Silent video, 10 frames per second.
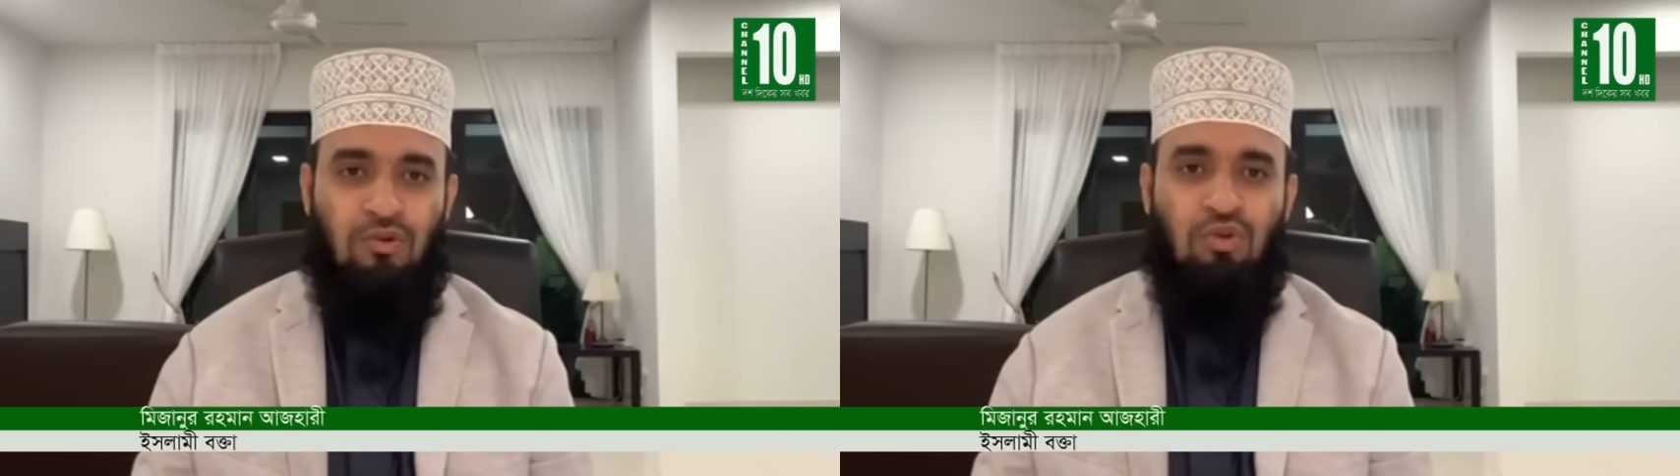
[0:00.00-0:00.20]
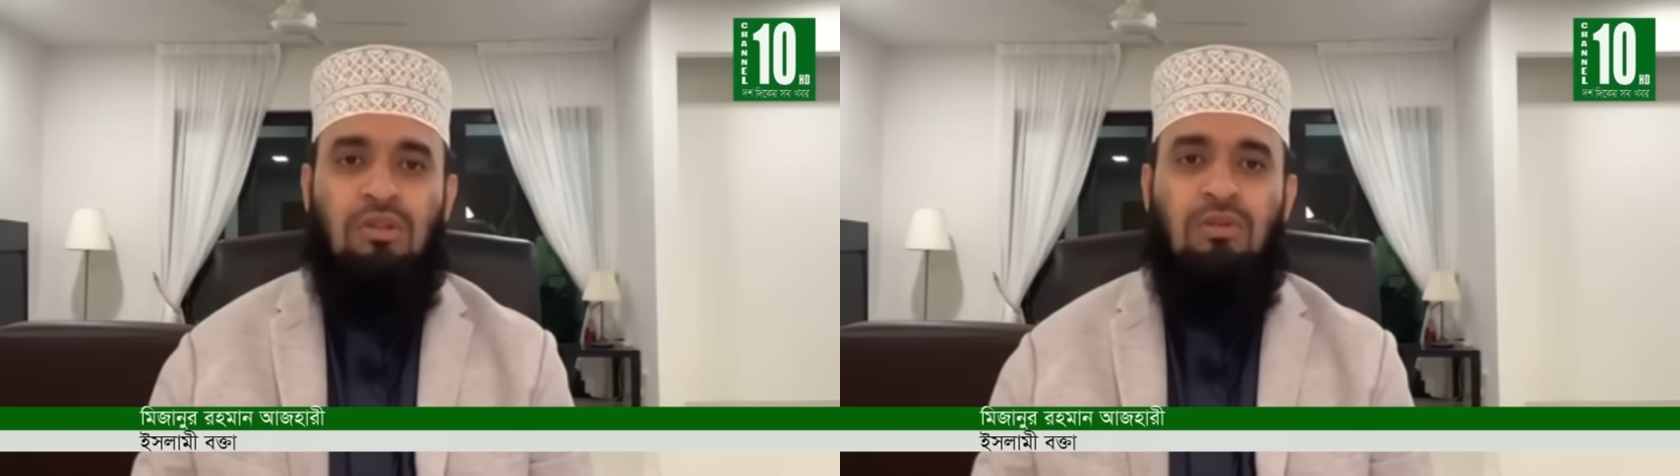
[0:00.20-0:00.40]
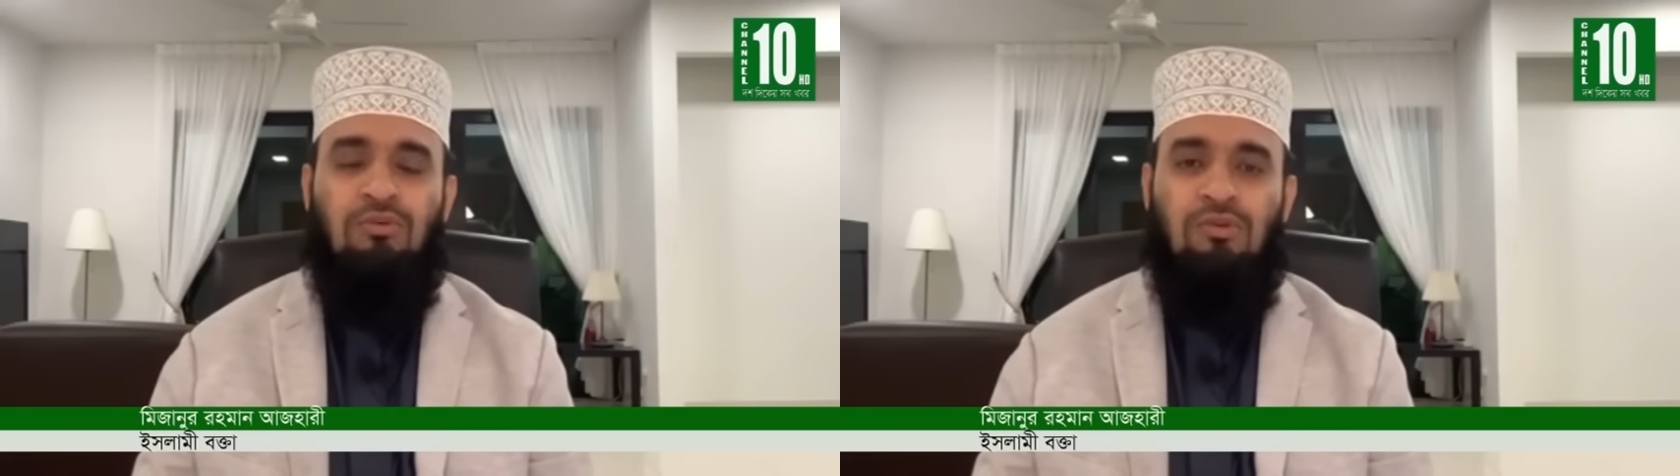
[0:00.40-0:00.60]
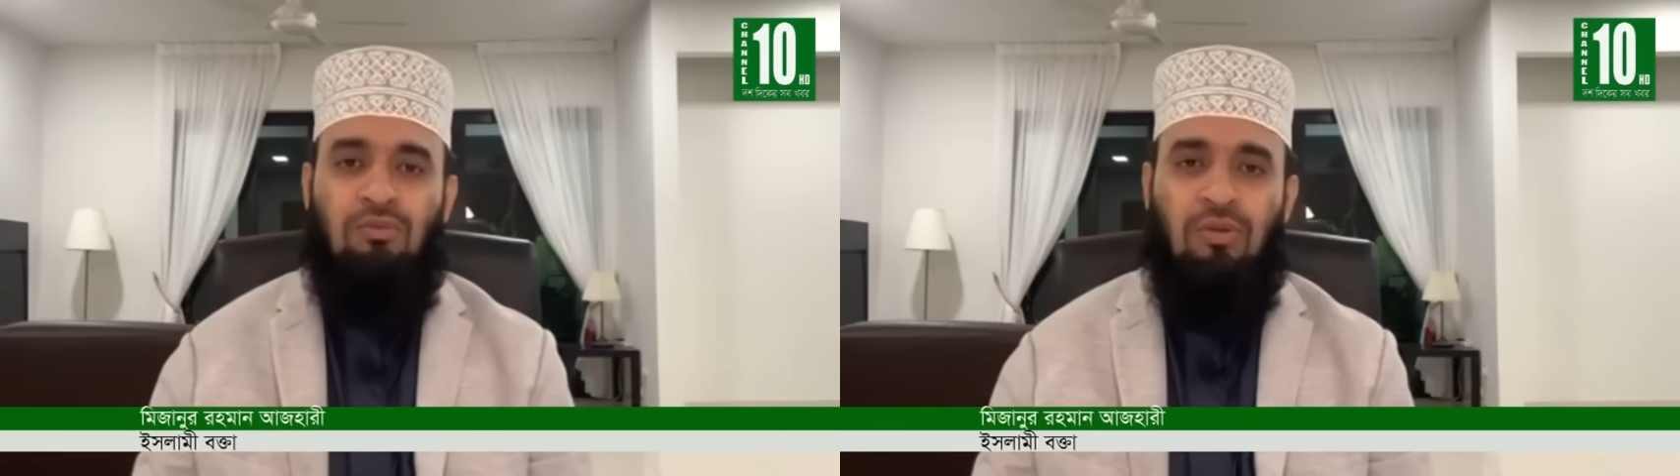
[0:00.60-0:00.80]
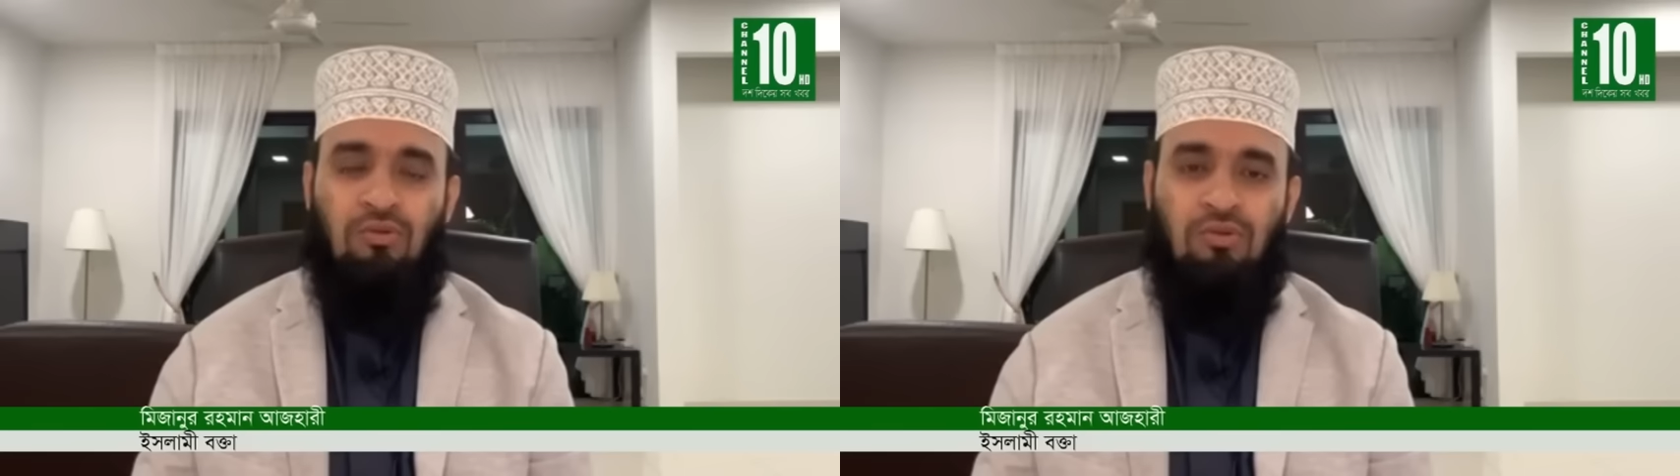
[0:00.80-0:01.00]

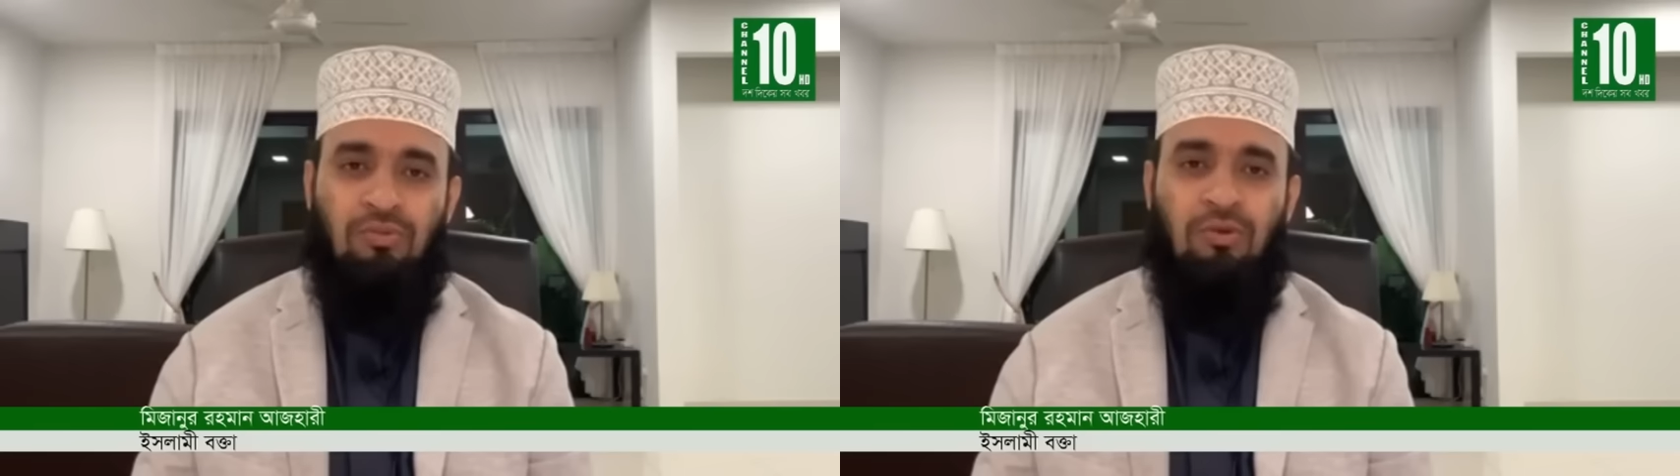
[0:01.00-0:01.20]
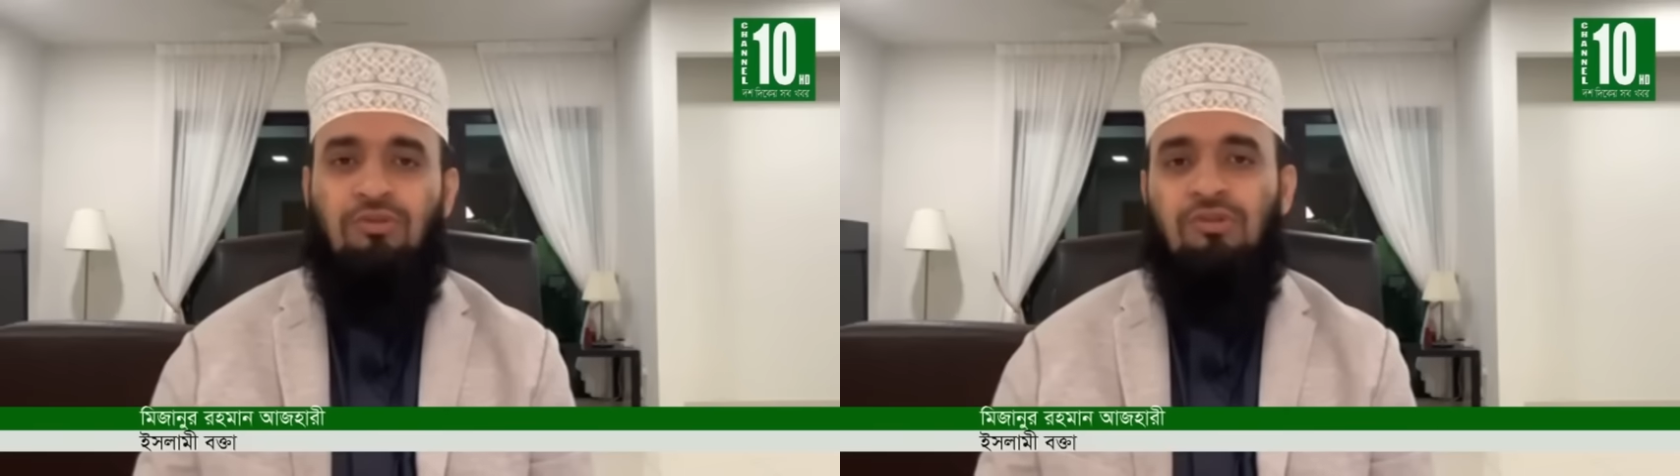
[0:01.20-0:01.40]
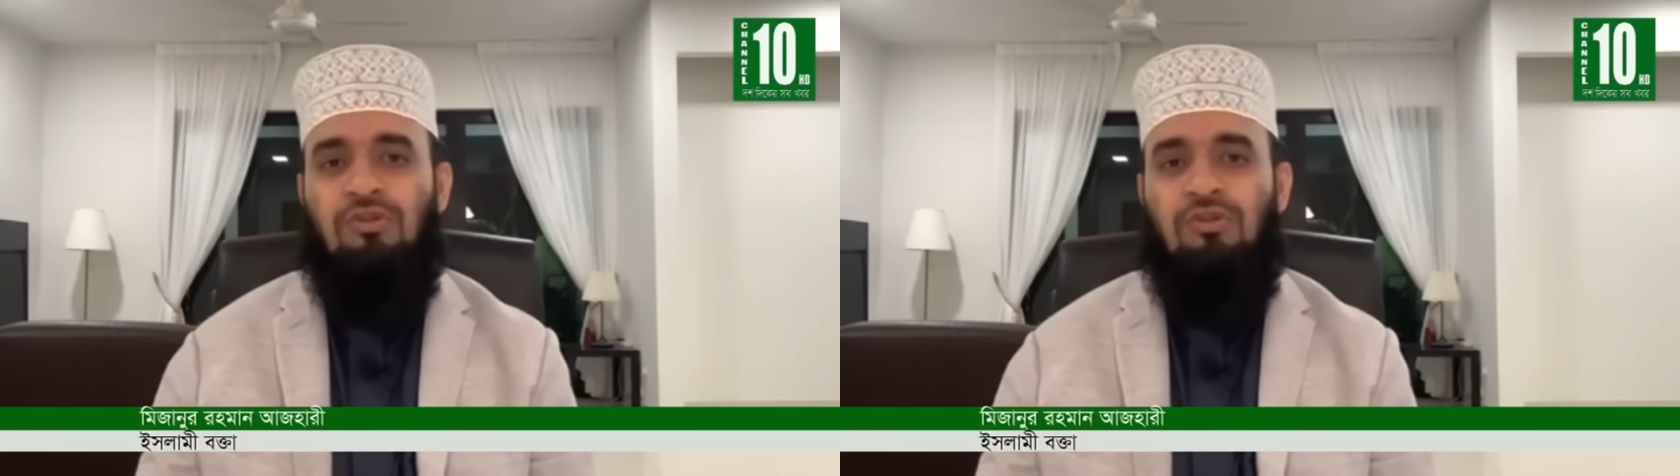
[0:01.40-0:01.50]
সুবিধাবঞ্চিত মানুষ পথ